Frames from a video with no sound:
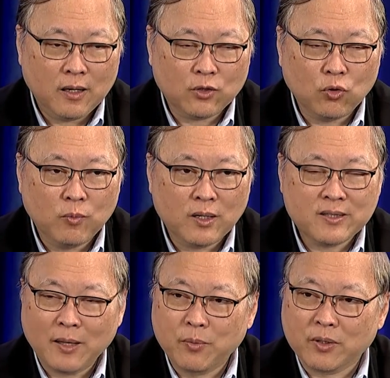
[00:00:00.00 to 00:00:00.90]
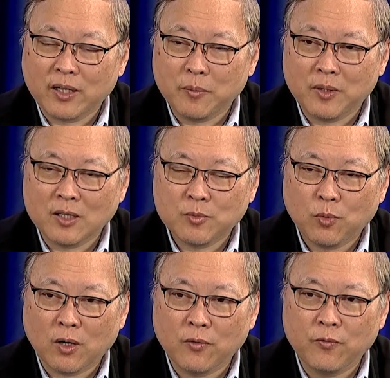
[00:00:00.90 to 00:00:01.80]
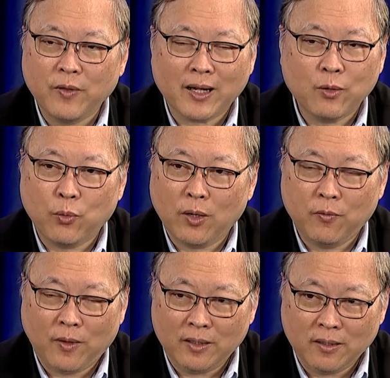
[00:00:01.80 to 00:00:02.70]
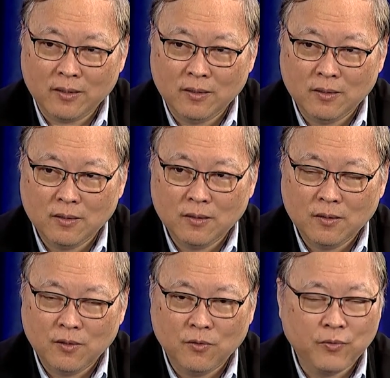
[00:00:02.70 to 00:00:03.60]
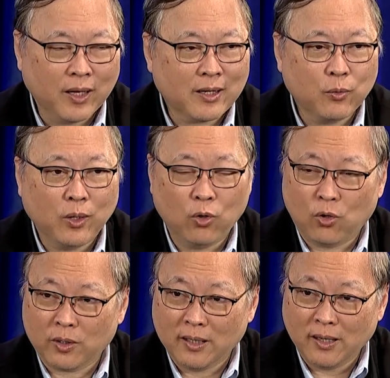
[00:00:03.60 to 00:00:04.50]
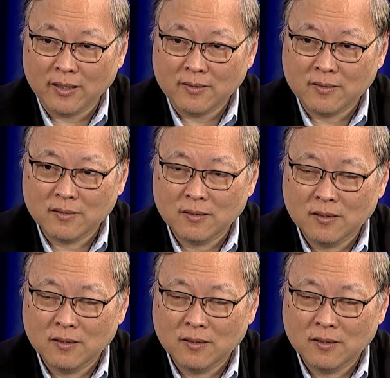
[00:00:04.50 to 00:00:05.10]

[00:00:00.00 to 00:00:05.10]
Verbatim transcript: itong mga cyber criminals po are very well funded, very well organized,